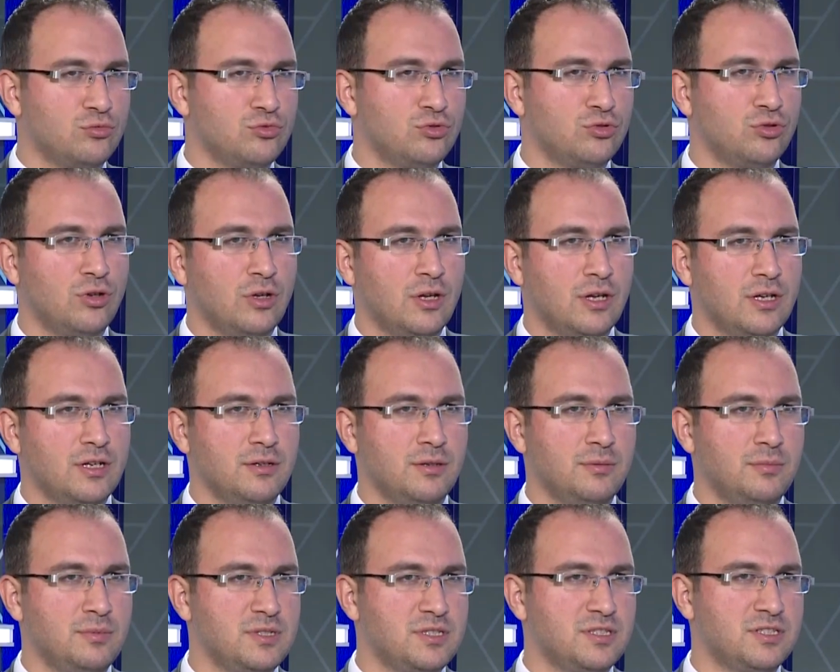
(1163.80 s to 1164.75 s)
durumu
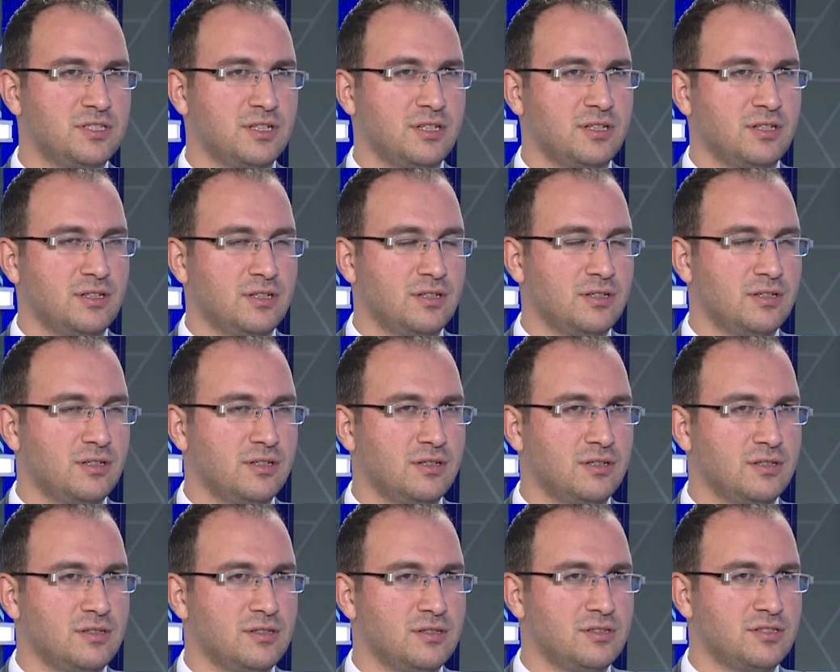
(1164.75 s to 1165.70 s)
e, bir
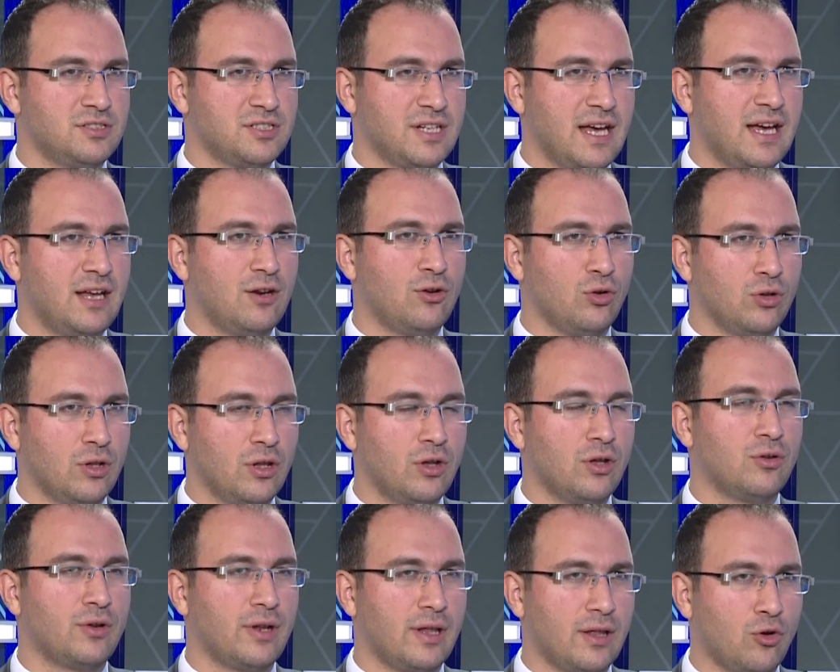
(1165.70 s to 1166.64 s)
e, tabii, reel tabii.
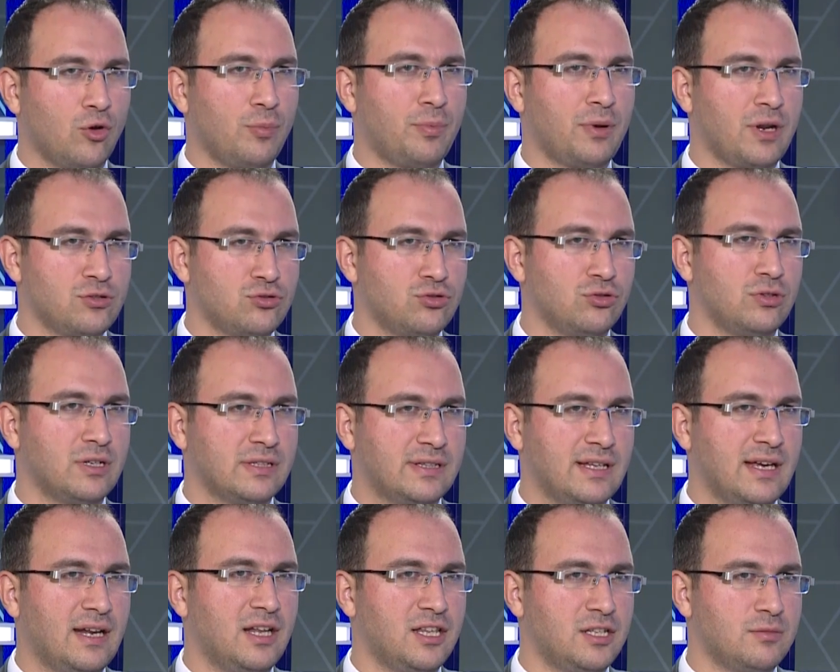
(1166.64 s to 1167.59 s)
olay olarak, operasyon tabii.
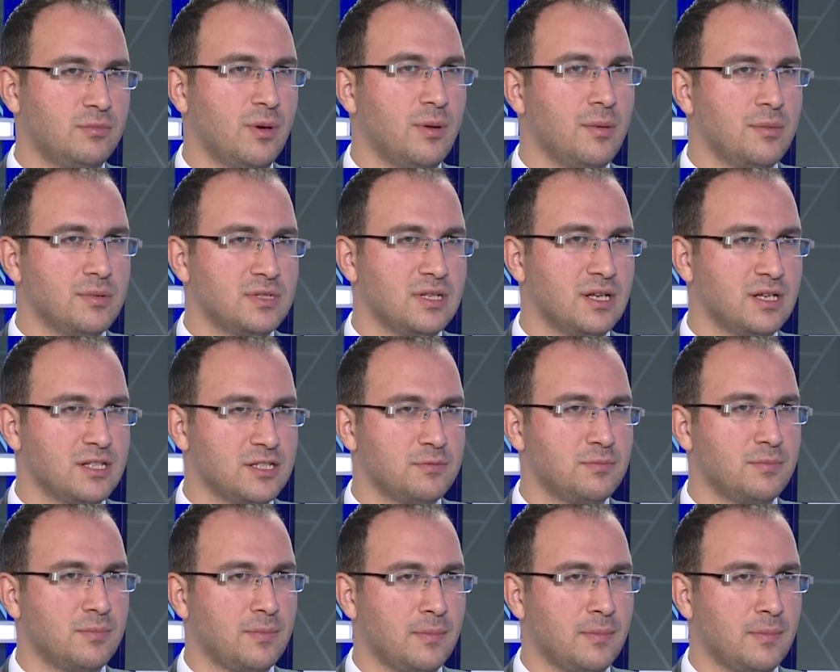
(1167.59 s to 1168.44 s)
olarak değerlendirmemiz Yani mesela lazım.